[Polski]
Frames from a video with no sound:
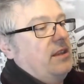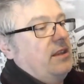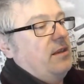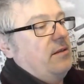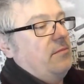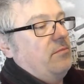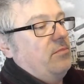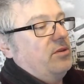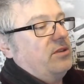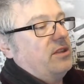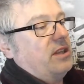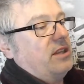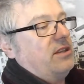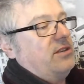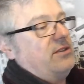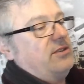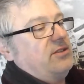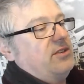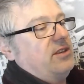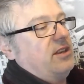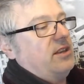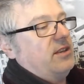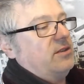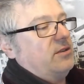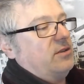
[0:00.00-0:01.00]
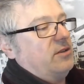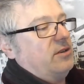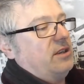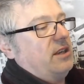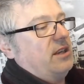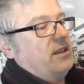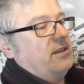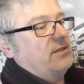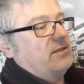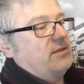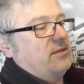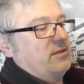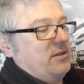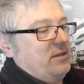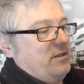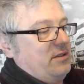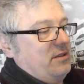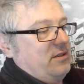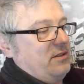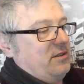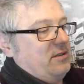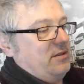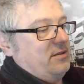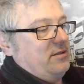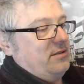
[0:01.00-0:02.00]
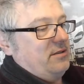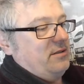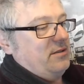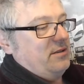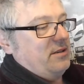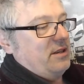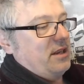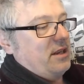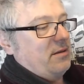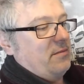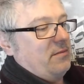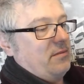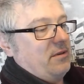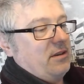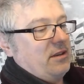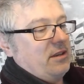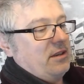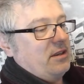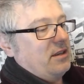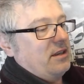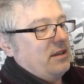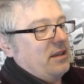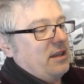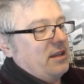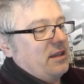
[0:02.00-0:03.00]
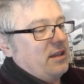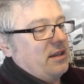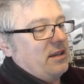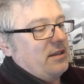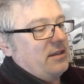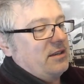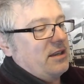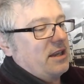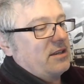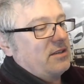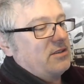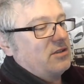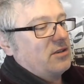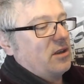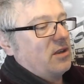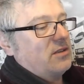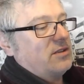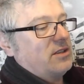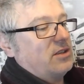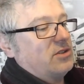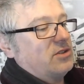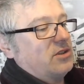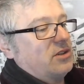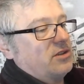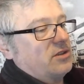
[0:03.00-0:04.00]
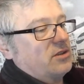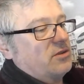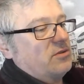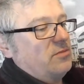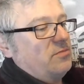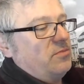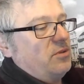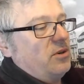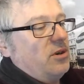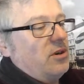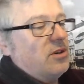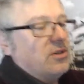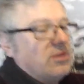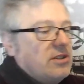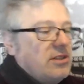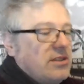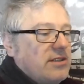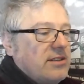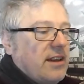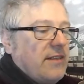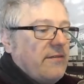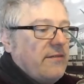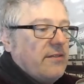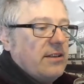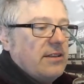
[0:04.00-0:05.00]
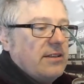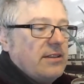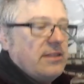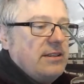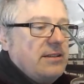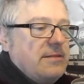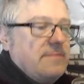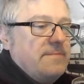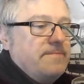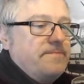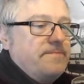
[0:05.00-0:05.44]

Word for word: Botanicznie to jest y, y, y, jakiś rodzaj czosnku. Pochodzi z Afryki.